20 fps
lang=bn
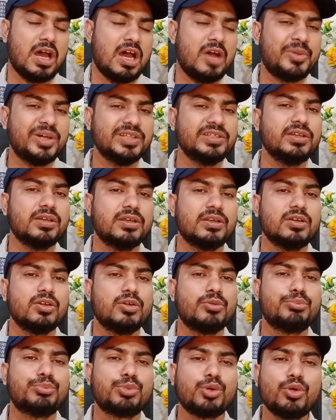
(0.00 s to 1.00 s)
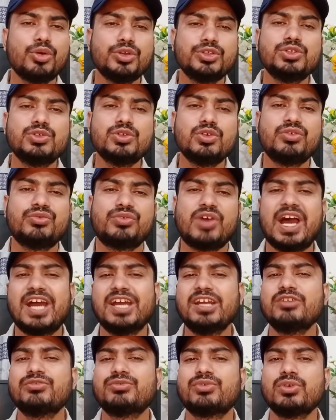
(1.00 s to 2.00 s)
আমাদের প্রয়োজনীয়
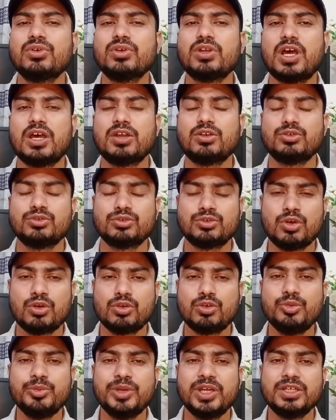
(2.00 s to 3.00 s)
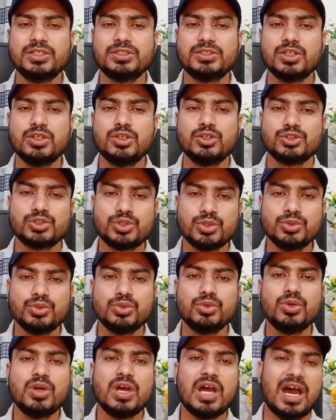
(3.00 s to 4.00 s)
ফাইল ফোল্ডার ডকুমেন্ট শুধু
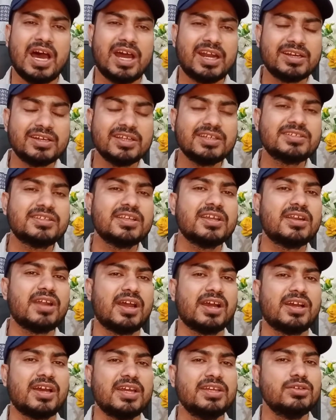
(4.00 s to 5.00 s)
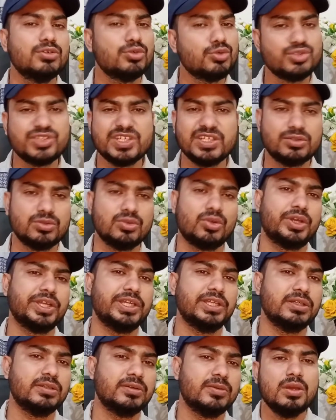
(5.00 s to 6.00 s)
হার্ড রাখাই উচিত নয়
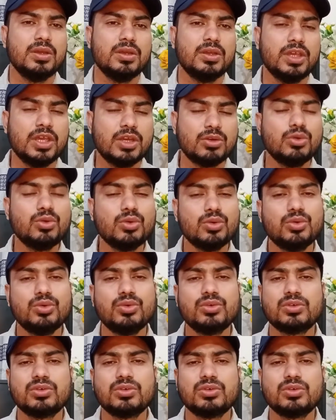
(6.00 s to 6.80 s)
এগুলো